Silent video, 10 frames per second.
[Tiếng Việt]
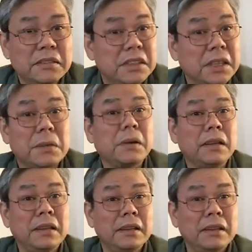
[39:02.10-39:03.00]
Triệt
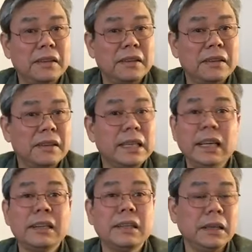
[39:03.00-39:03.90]
thoái
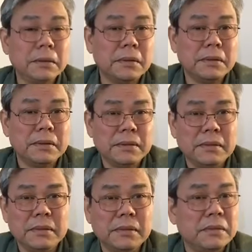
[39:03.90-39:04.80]
nghĩa là tiêu.
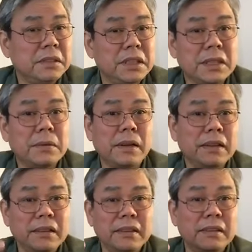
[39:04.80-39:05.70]
Triệt
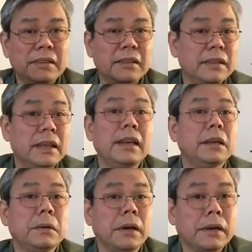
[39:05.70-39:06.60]
thoái nghĩa là
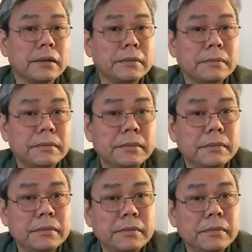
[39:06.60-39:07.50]
đầu hàng.
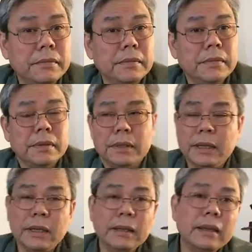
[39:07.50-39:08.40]

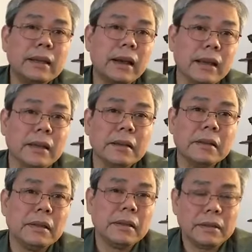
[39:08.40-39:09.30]
Thì cái hình ảnh
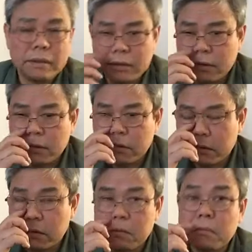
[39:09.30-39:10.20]

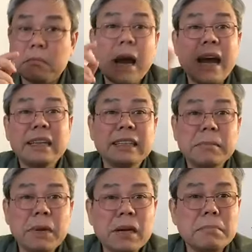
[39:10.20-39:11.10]

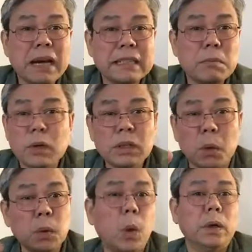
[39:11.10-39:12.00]
300 ờ, hơn 300 con
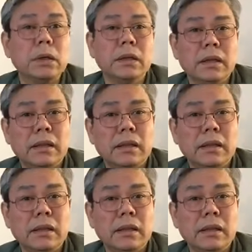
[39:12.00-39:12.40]
tàu nổi thôi